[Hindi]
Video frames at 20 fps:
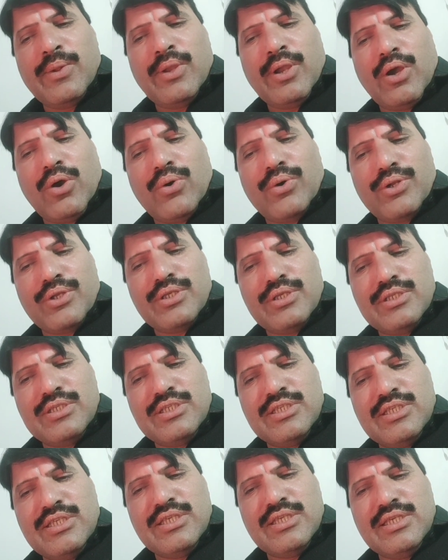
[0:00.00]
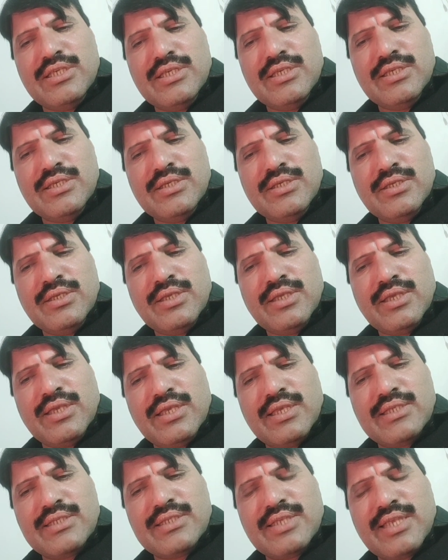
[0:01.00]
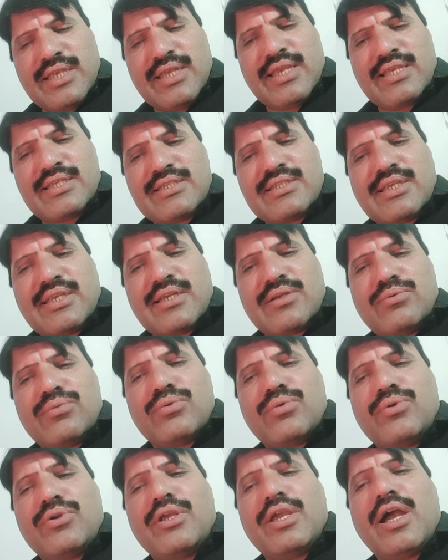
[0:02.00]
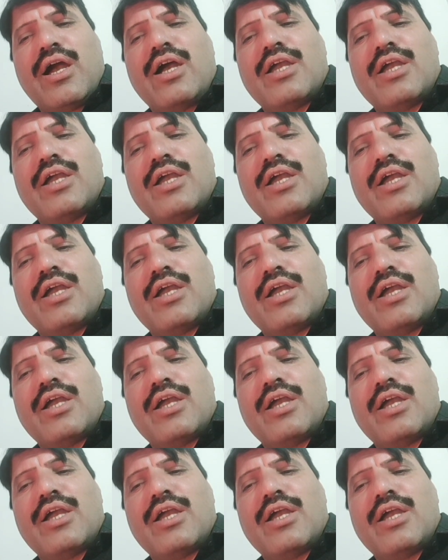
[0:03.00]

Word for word: और इसी जेर असर उन्होंने